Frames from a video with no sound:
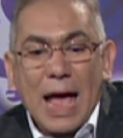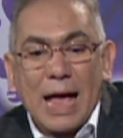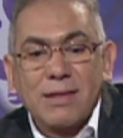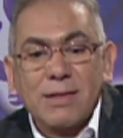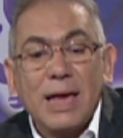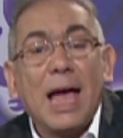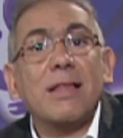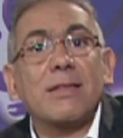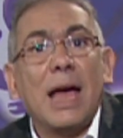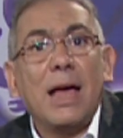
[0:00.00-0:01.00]

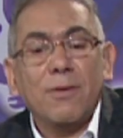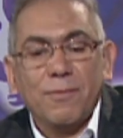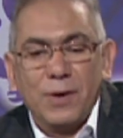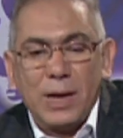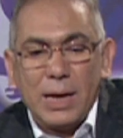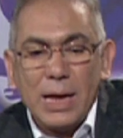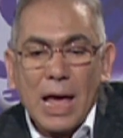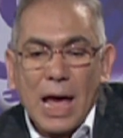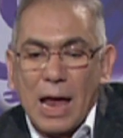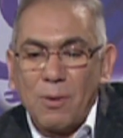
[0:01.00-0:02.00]
السياسة في
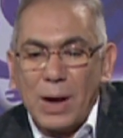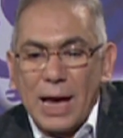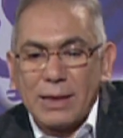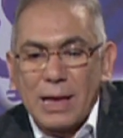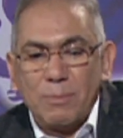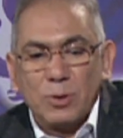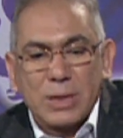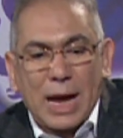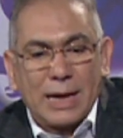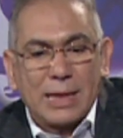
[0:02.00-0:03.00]
الولايات
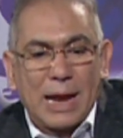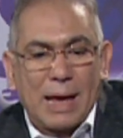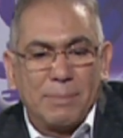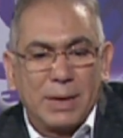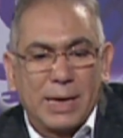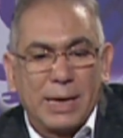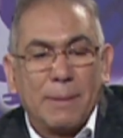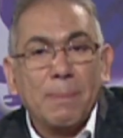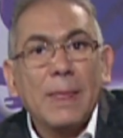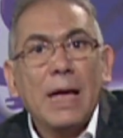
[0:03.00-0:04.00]
المتحدة الأمريكية